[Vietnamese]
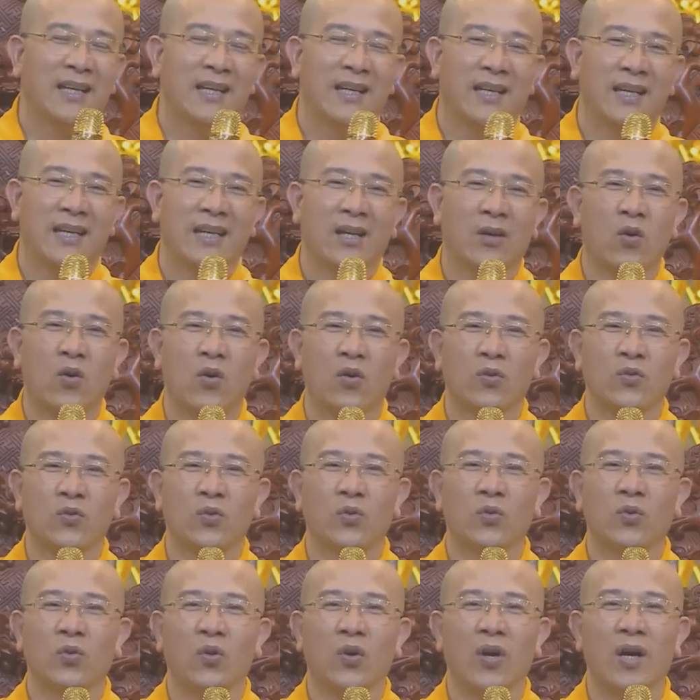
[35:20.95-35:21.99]
các cô,
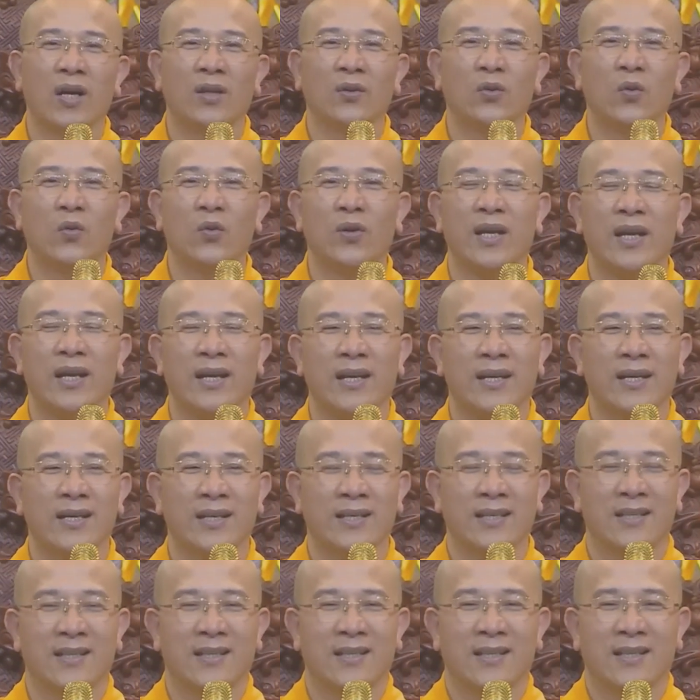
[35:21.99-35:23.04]
chú gắng tu để
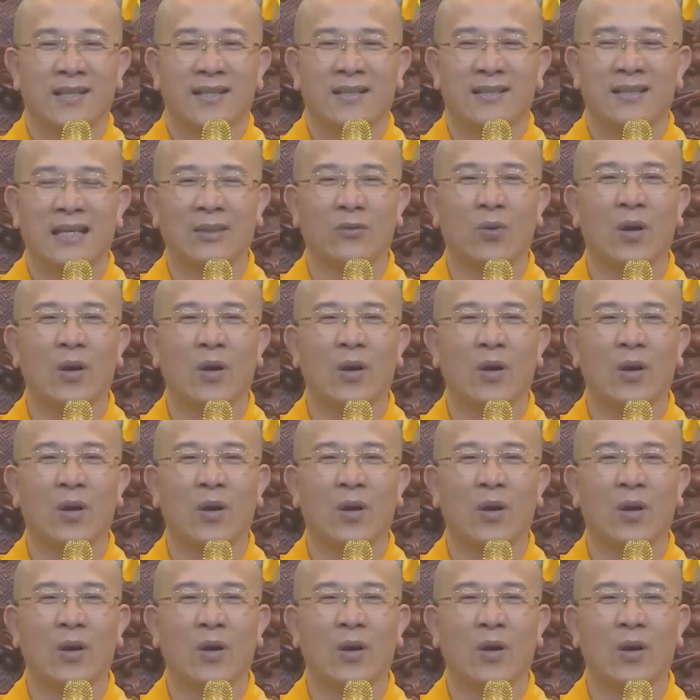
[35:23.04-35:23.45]
giải